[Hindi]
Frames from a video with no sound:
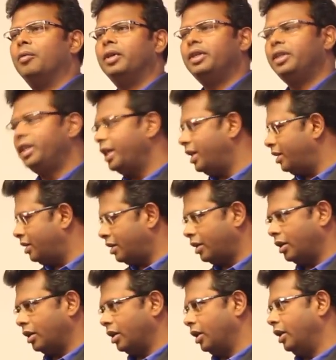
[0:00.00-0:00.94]
ये
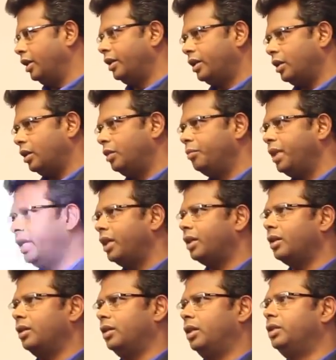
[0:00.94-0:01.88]
इन इनमें
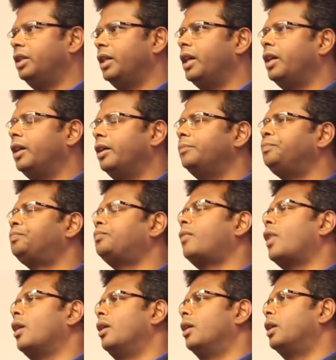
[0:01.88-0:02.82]
एक ये है
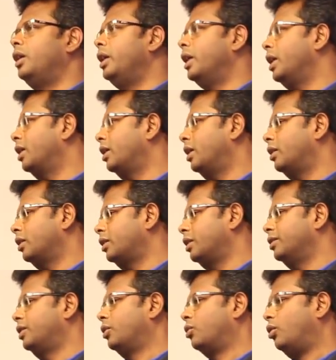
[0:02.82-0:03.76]
कि ये अगर
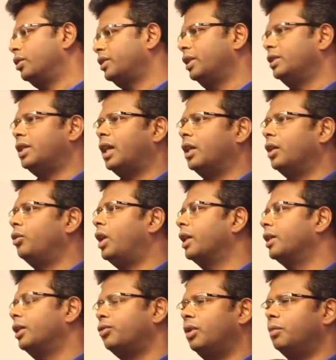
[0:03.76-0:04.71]
किसी रोड से जा रहे हो
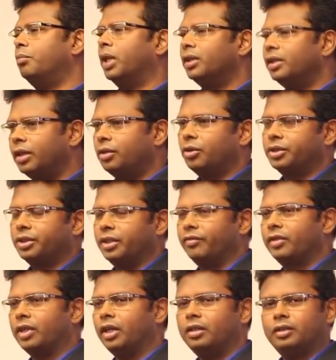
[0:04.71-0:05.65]
आगे कोई मंदिर हो
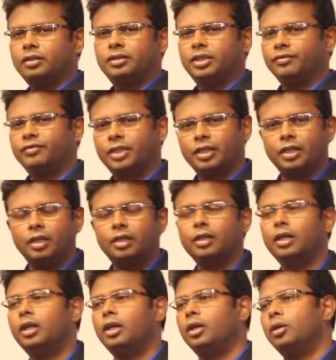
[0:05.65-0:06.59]
शिव का शिव जी का
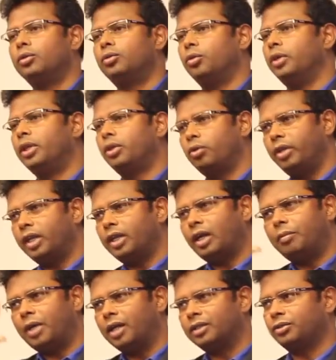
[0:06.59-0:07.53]
तो इनको एक
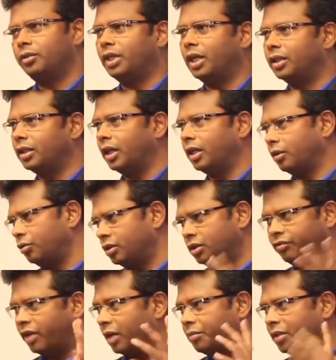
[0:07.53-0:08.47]
आभास हो जाता है
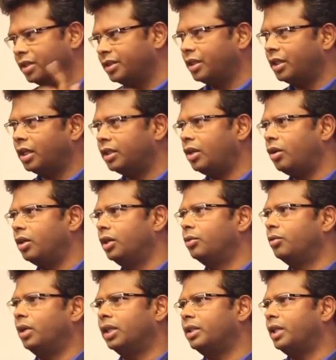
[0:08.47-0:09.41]
कुछ वाइब्रेशन आता है और
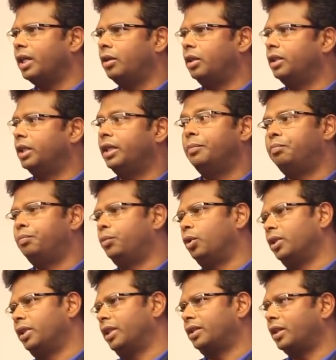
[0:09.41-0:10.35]
इनको लगता है और ये
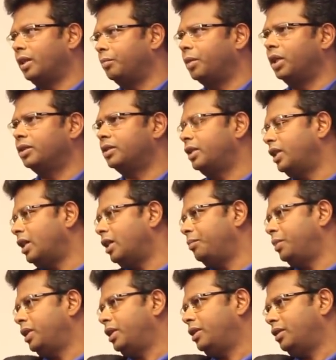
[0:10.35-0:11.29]
बोल देते हैं पर इसकी
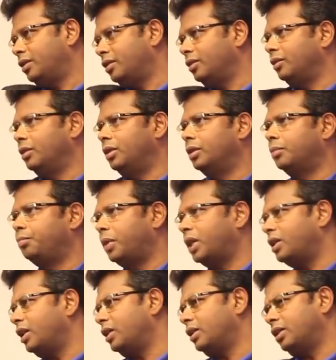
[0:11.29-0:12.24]
यहाँ पे
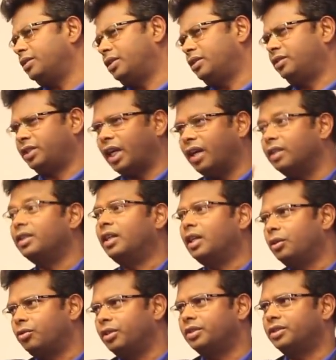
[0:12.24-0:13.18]
पक्का शायद
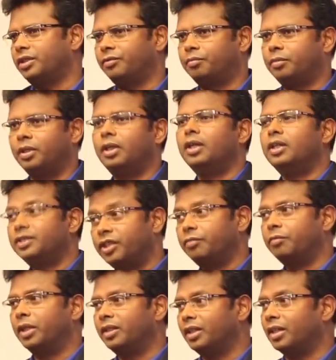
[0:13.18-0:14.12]
यहाँ कोई शिव
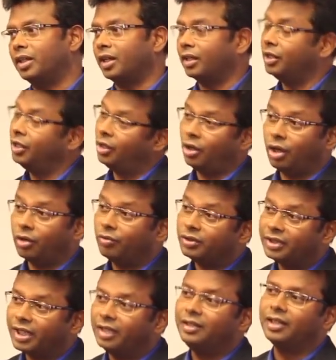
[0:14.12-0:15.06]
शिव मंदिर है और
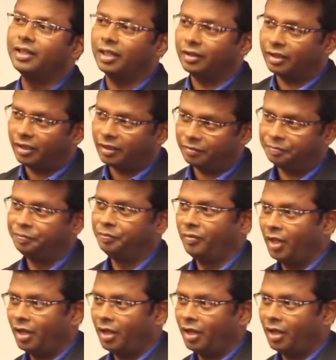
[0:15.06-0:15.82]
वो सही निकलता है